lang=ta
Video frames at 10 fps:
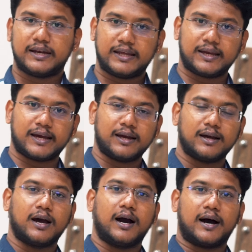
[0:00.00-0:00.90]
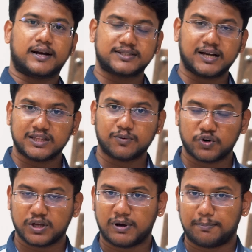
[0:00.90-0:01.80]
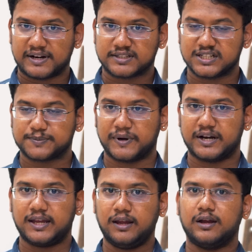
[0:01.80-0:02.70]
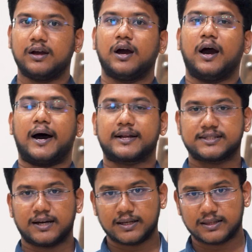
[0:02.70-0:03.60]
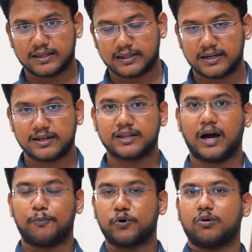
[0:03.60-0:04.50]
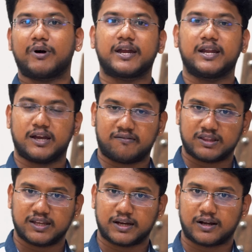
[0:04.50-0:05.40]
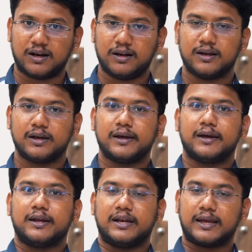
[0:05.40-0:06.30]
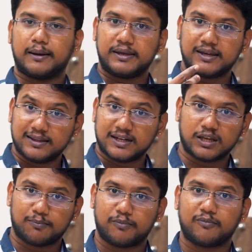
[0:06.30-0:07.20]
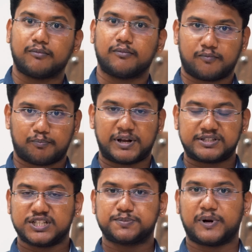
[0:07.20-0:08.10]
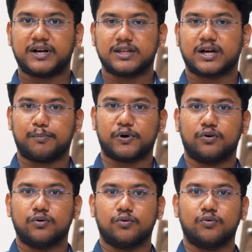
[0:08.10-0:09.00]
நீங்கள் அரசாங்கத்து மூலயமா பர்ச்சேஸ் பண்ணி அரசாங்கத்திலிருந்து அப்ரூவல் வாங்கி நீங்கள் வந்தீங்கனால் நீங்கள் இயந்திரத்தை பர்ச்சேஸ் பண்ணதுக்கப்புறம்